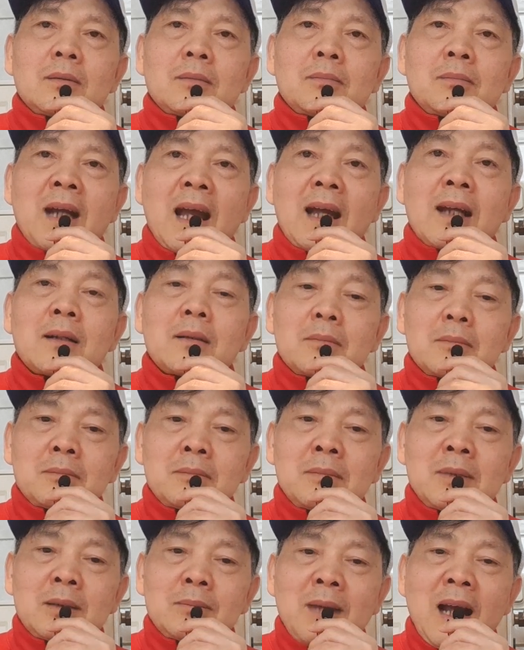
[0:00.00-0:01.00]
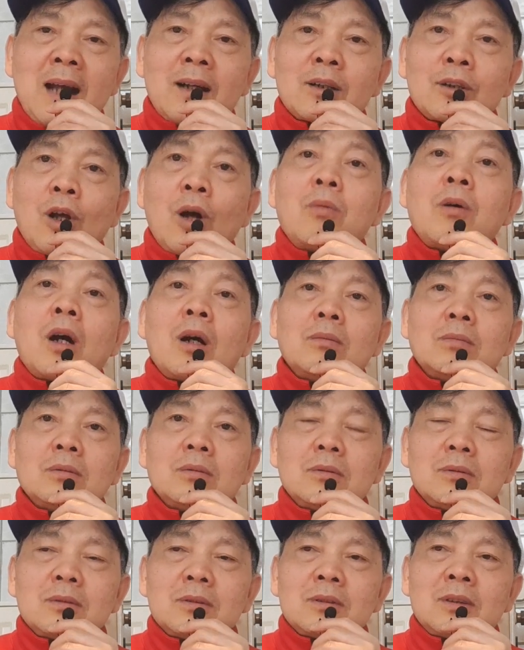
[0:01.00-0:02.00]
bạn bạn có tốt không
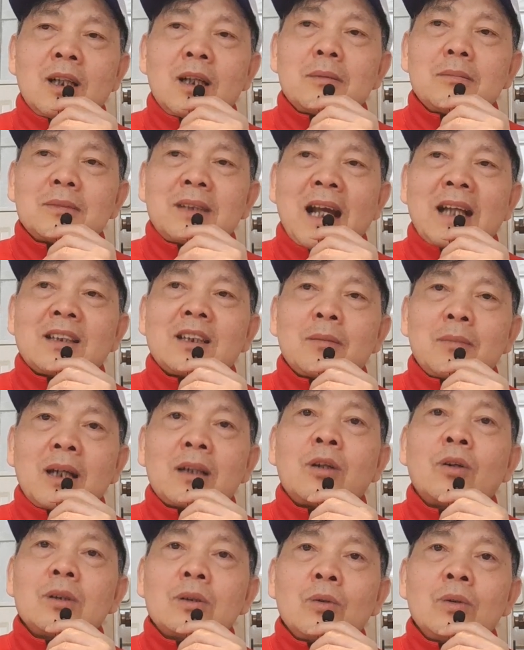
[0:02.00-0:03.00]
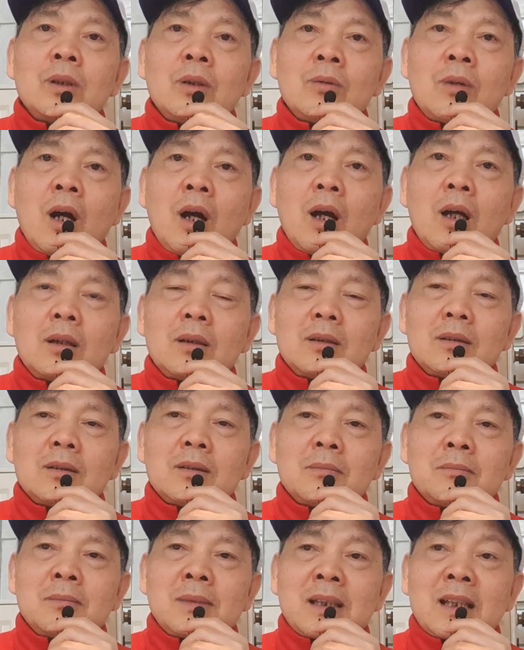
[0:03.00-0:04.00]
đó tại sao bạn nói tôi điều đó
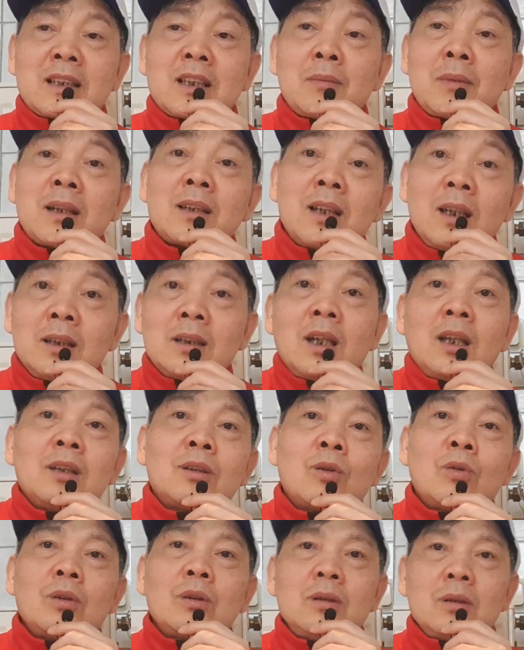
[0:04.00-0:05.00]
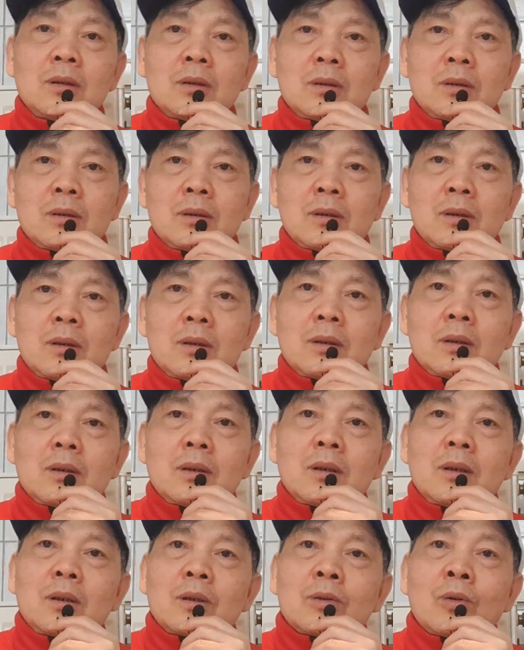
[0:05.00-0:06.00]
tại sao bạn kỳ thị tôi
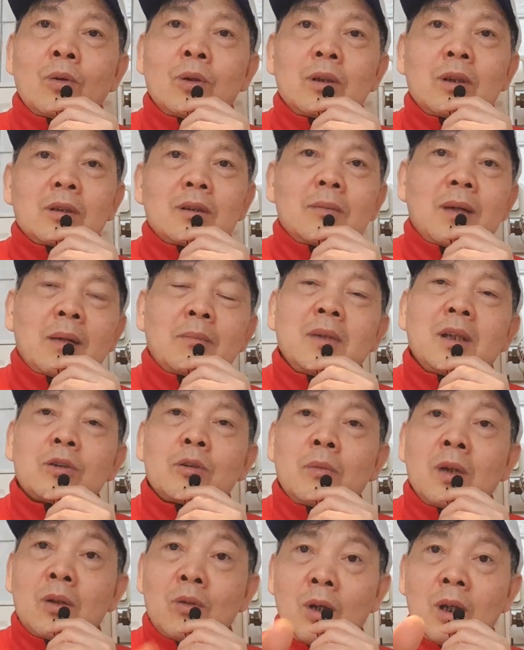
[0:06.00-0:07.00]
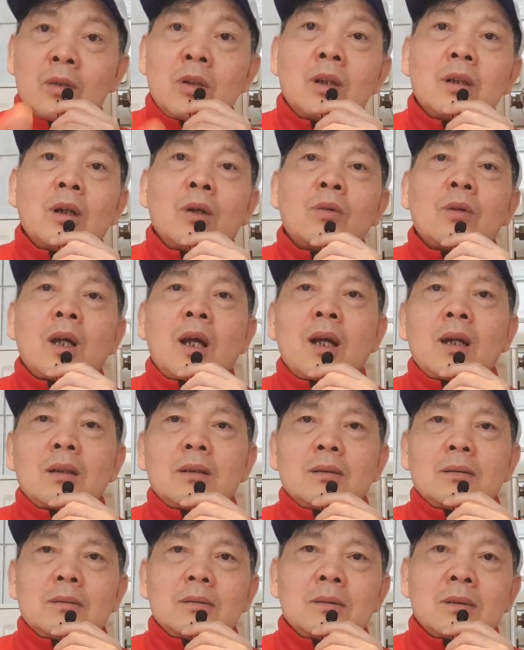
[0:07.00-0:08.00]
tôi nói cho bạn biết tôi biết luật đức luôn á
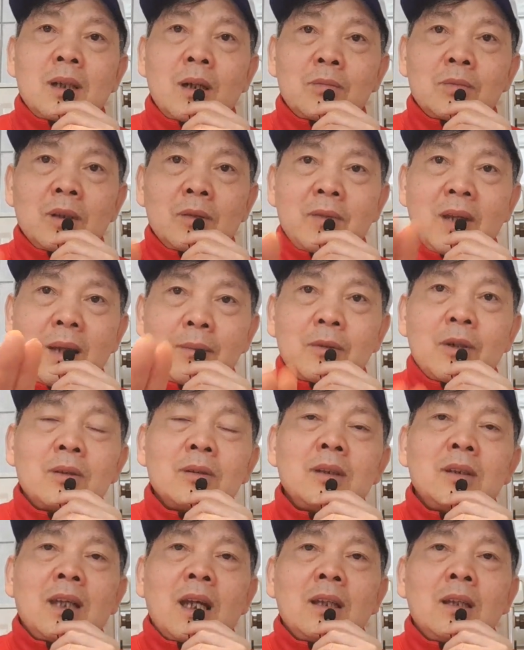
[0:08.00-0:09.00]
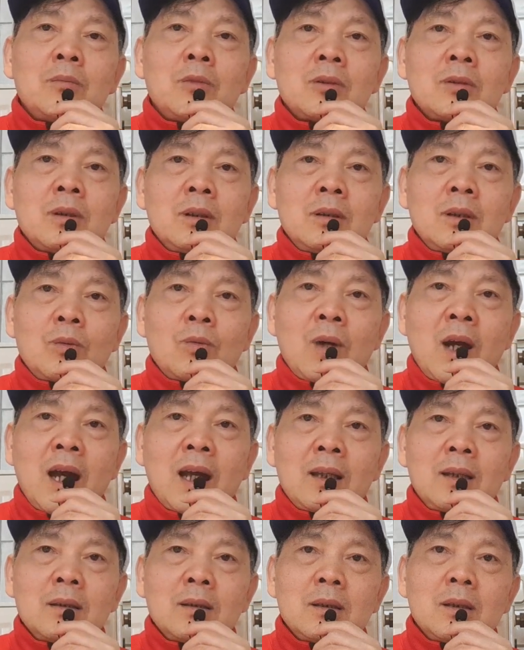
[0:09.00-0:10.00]
không được phép nói như vậy với một người nước
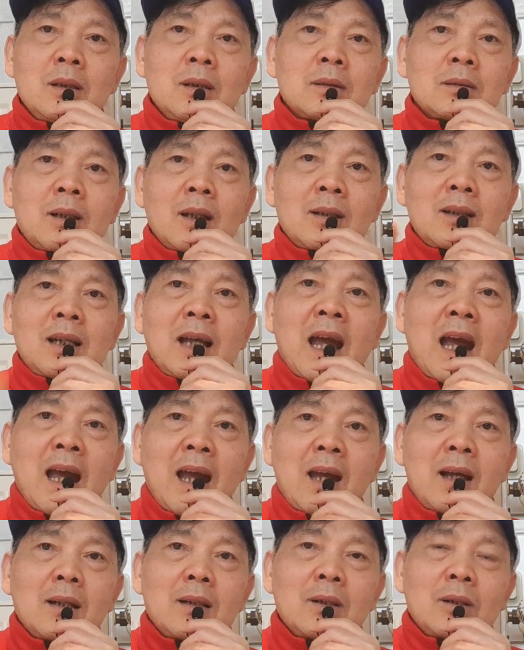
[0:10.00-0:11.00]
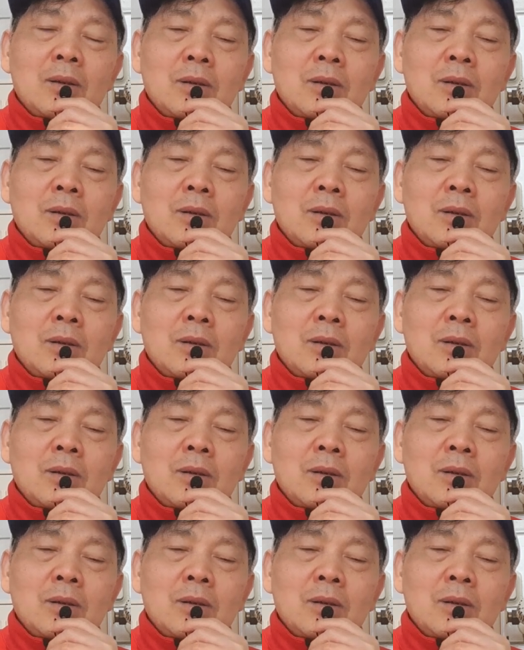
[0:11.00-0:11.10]
ngoài tất cả